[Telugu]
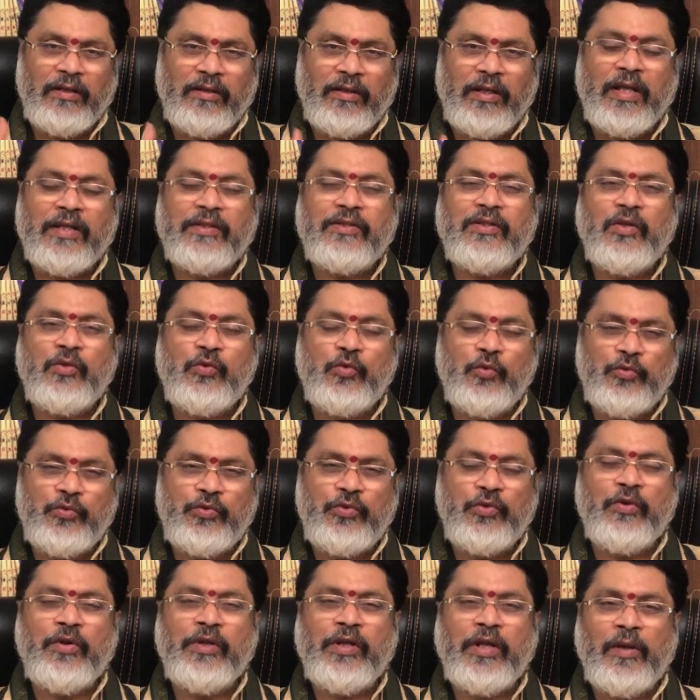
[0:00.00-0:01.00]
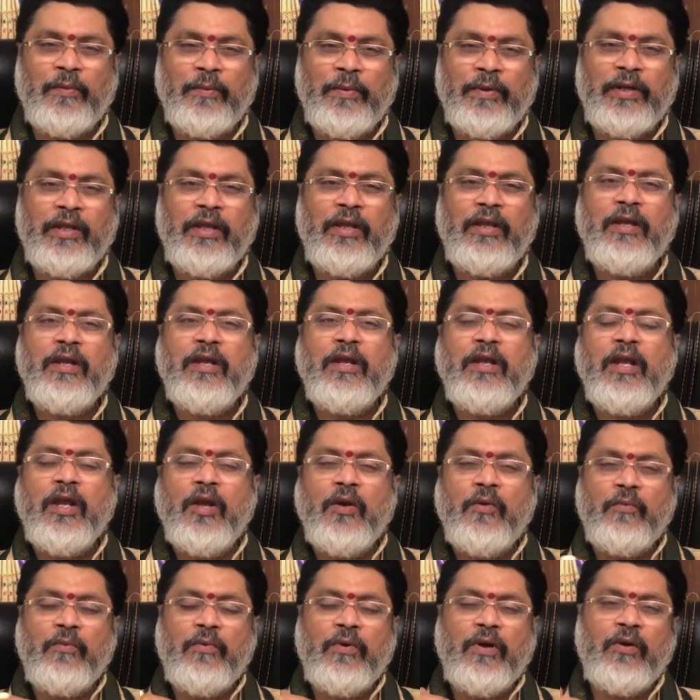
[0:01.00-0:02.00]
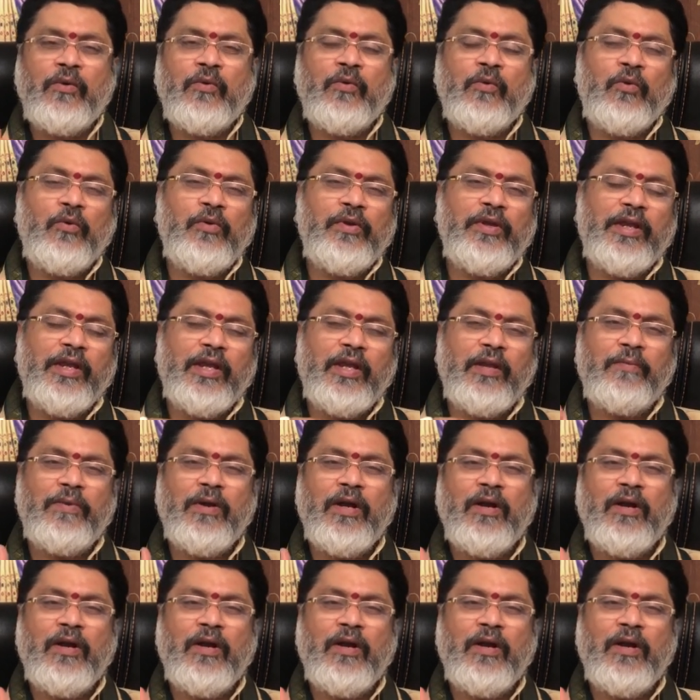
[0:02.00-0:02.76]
రాశిని చూస్తున్నాడు కాబట్టి ఆ గురువు ఏ